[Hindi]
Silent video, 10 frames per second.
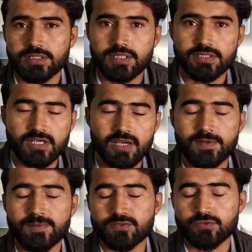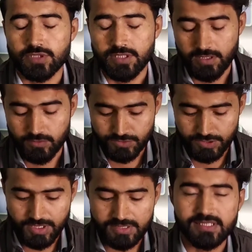या थकावट महसूस करना
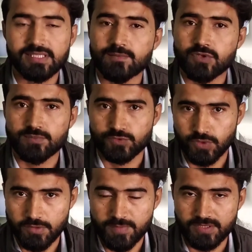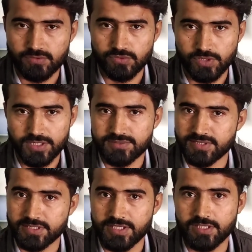उसके साथ साथ आपको कमज़ोरी महसूस हो रही है
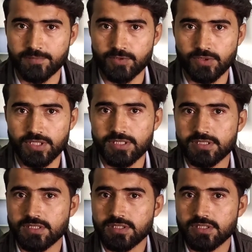जिंक की कमी हो रही है